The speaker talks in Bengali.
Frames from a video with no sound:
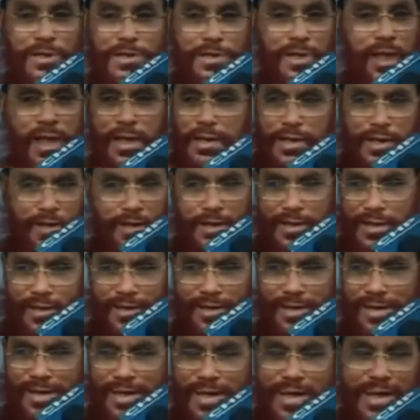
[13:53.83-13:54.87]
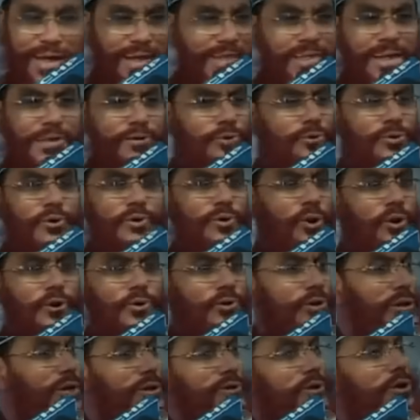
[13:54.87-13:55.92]
না না এটা কোনো
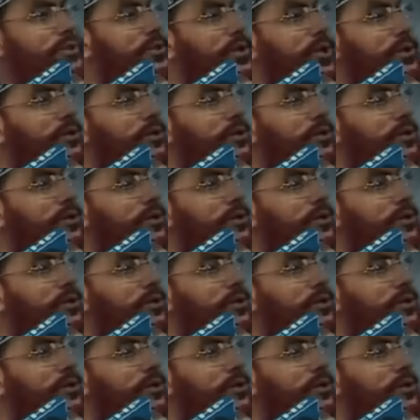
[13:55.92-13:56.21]
গণকের কথা